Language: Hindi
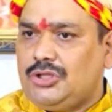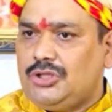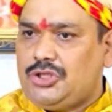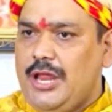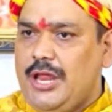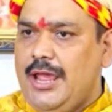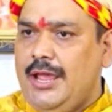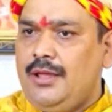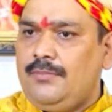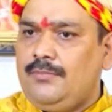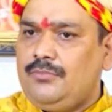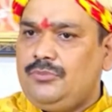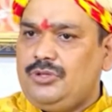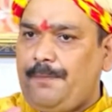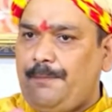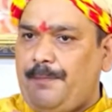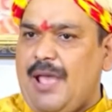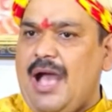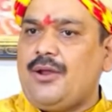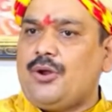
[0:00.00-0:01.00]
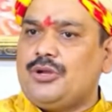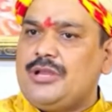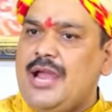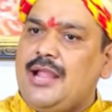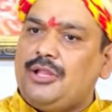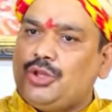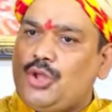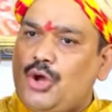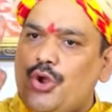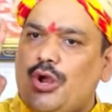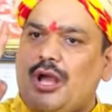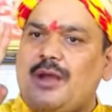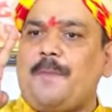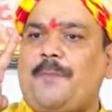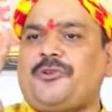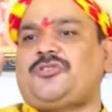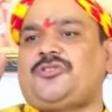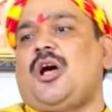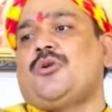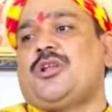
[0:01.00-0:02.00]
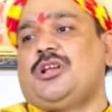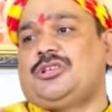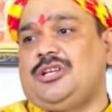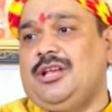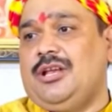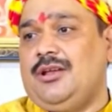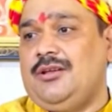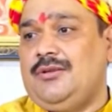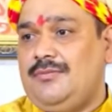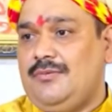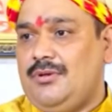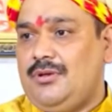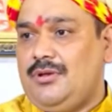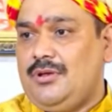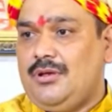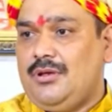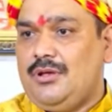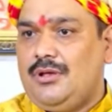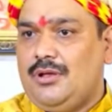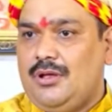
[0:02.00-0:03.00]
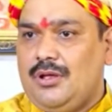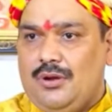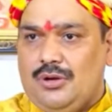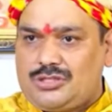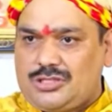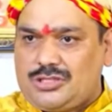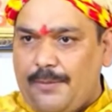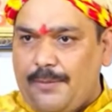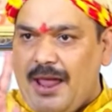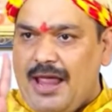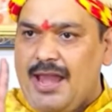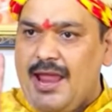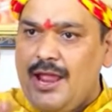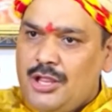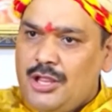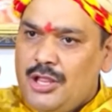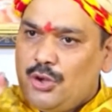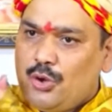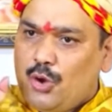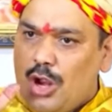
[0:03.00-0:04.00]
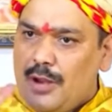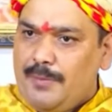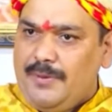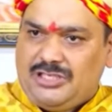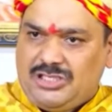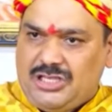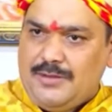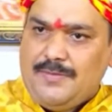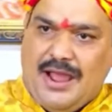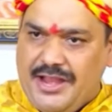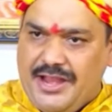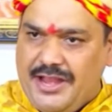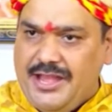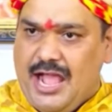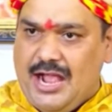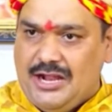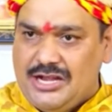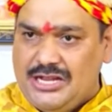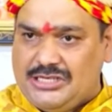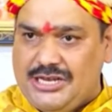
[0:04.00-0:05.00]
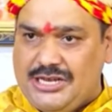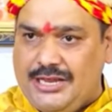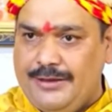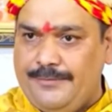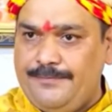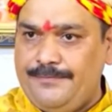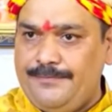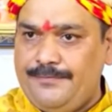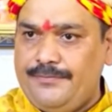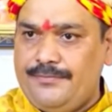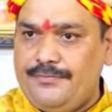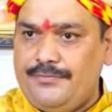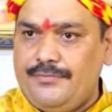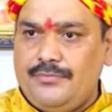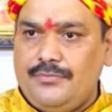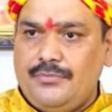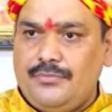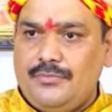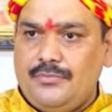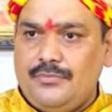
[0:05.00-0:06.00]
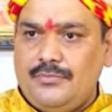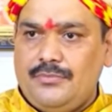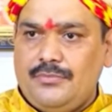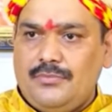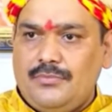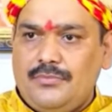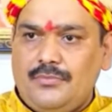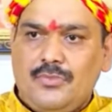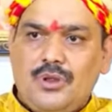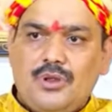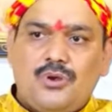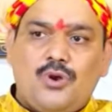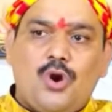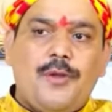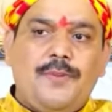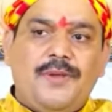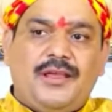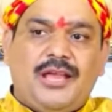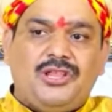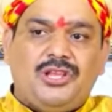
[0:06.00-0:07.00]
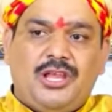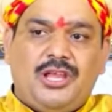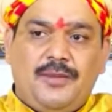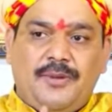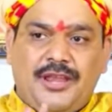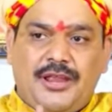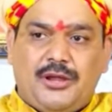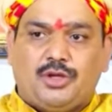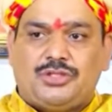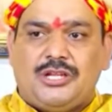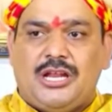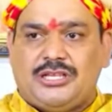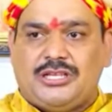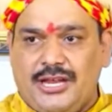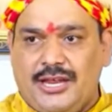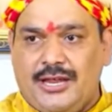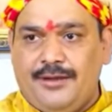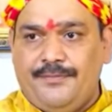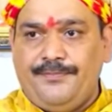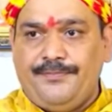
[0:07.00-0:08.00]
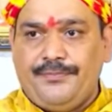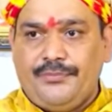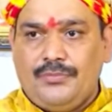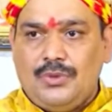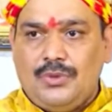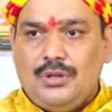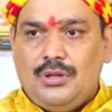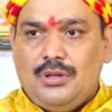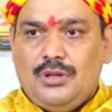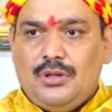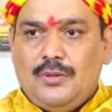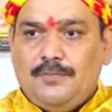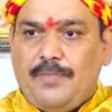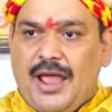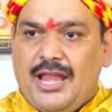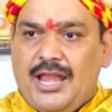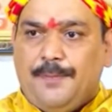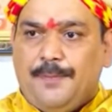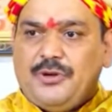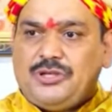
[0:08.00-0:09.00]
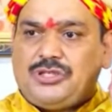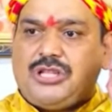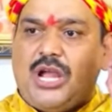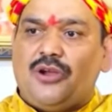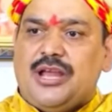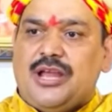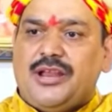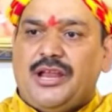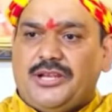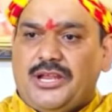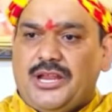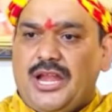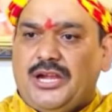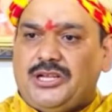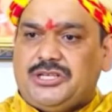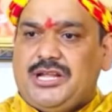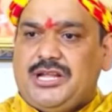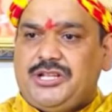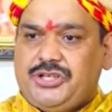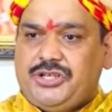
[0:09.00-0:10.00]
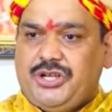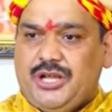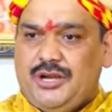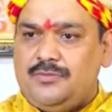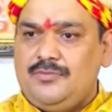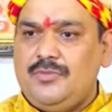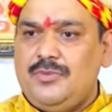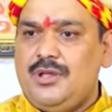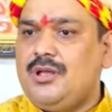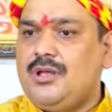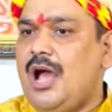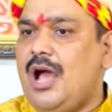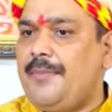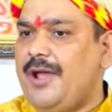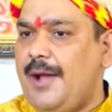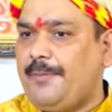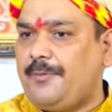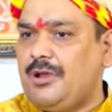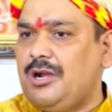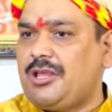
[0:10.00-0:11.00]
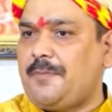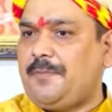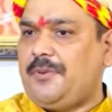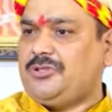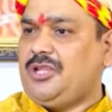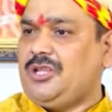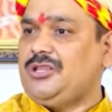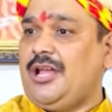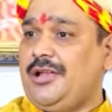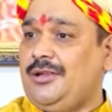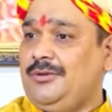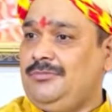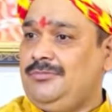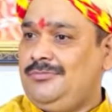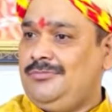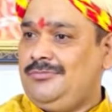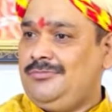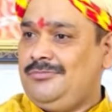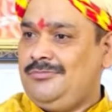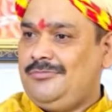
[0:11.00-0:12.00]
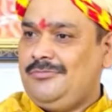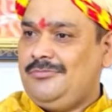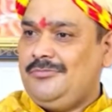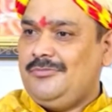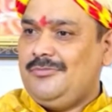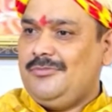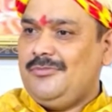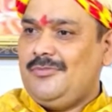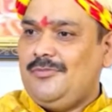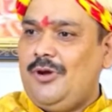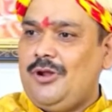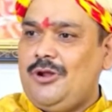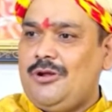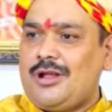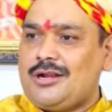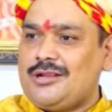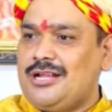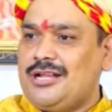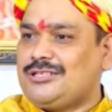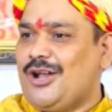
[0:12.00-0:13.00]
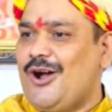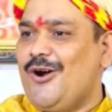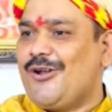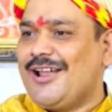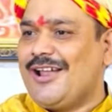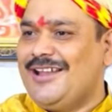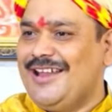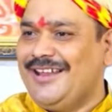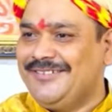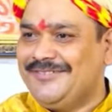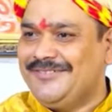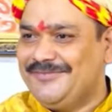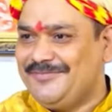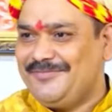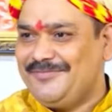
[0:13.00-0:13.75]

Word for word: इसलिए जब प्यार हो जाए तो दोनों घर में प्रस्ताव होना चाहिए उसके पहले कोई भी सीमा नहीं नागना चाहिए कोई भी गंदगी में नहीं घुसना चाहिए पहले प्रस्ताव जाना चाहिए लेटर जाना चाहिए घर हमें आपकी लड़की पसंद आई बोलो करना चाहोगे कि नहीं